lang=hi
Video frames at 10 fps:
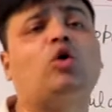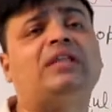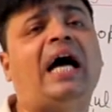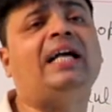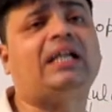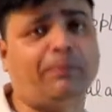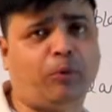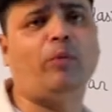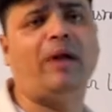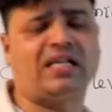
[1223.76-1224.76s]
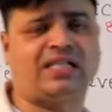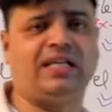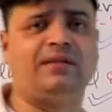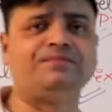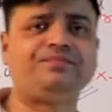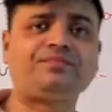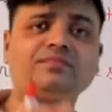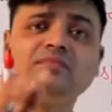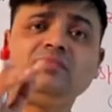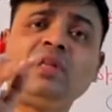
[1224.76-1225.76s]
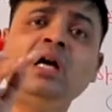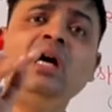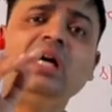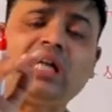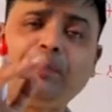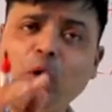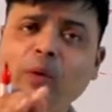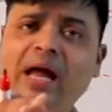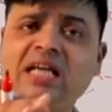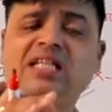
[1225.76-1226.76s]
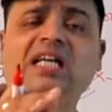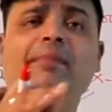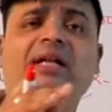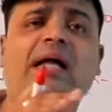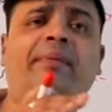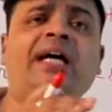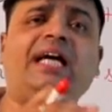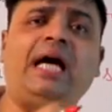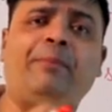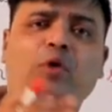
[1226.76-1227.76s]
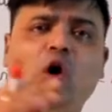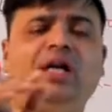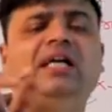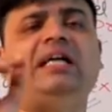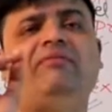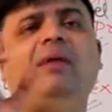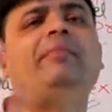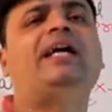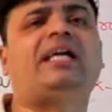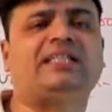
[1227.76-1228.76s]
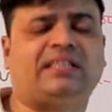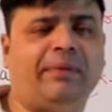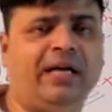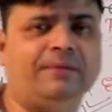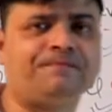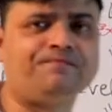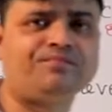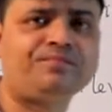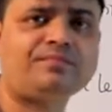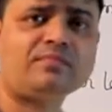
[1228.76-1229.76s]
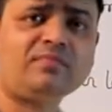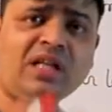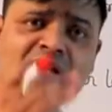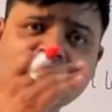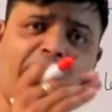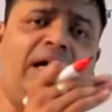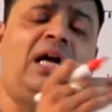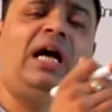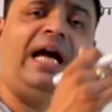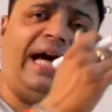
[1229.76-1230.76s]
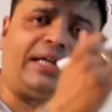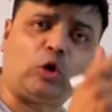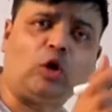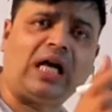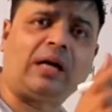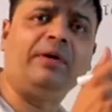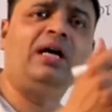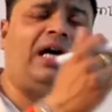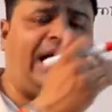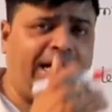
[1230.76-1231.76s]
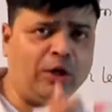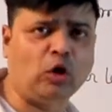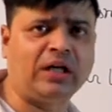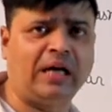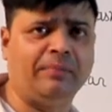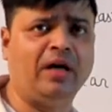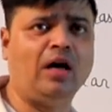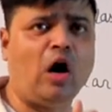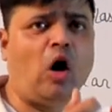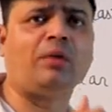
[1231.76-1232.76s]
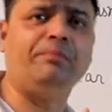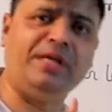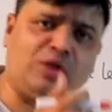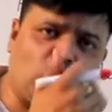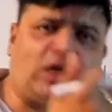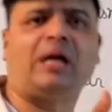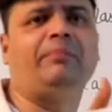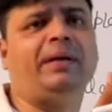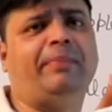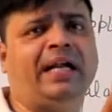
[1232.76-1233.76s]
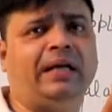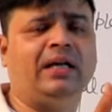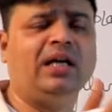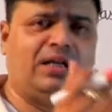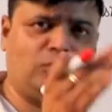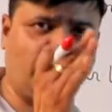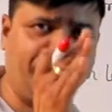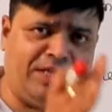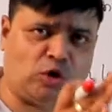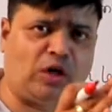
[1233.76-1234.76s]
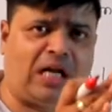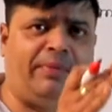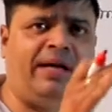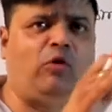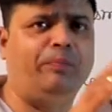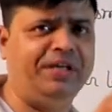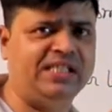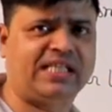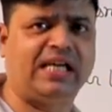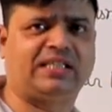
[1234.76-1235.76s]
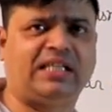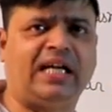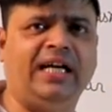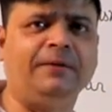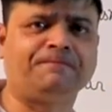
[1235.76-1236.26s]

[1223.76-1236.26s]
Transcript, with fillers: होता है ट्रिप्लोब्लास्टिक ट्रिप्लोब्लास्टिक का मतलब है कि एम्ब्रियोनिक डेवलपमेंट के समय जब एक्टोडर्म एंडोडर्म और मीजोडर्म भी बने जो मीजोडर्म है वो बीज का स्तर है